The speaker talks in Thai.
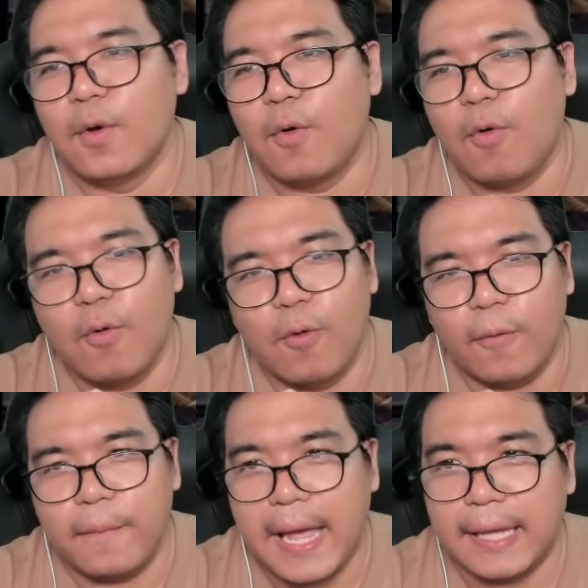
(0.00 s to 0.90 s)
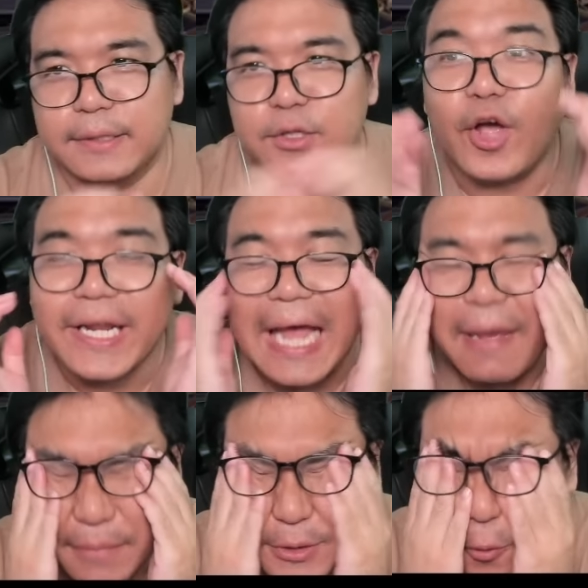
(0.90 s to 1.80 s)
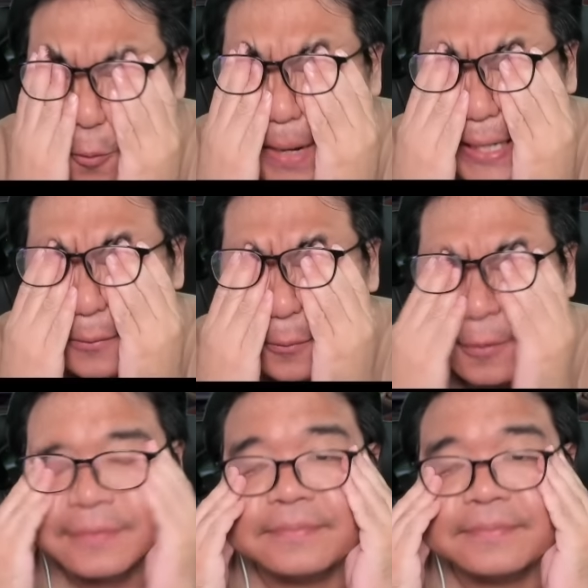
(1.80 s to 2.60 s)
โอ้โหไปถอยทับมาสู้ใหม่ทุกคน